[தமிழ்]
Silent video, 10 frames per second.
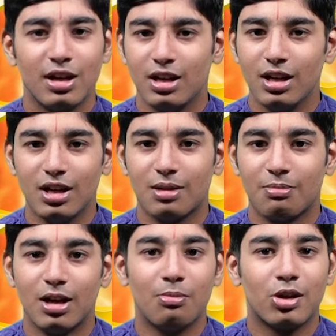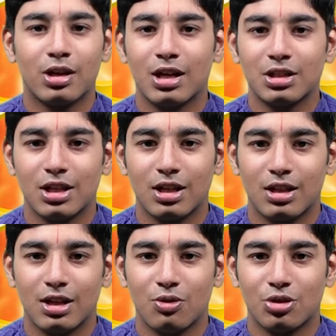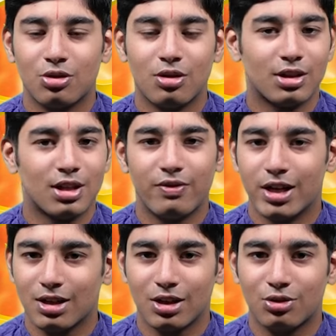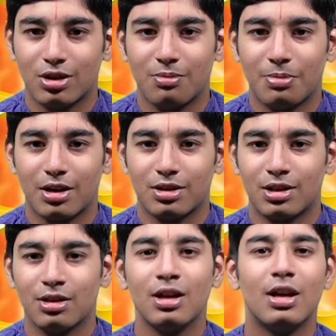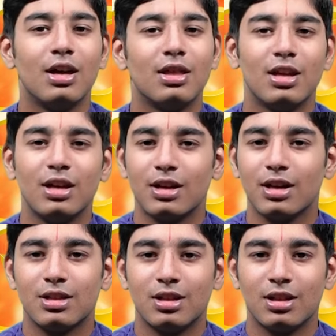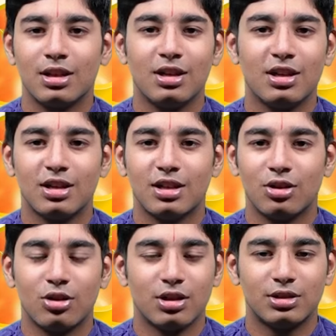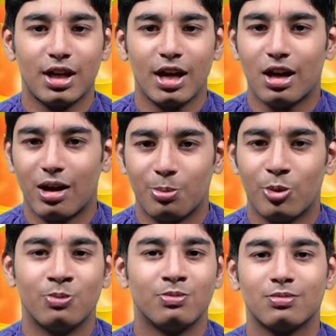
இன்னைக்கு நம்ம மதுராஷ்டகத்திலேருந்து ஒரு ஸ்லோகத்தை விளக்கத்துடன் பார்த்துட்டு நேற்றைய தினத்தின் நீதி கதையின் தொடர்ச்சியை காண்போம்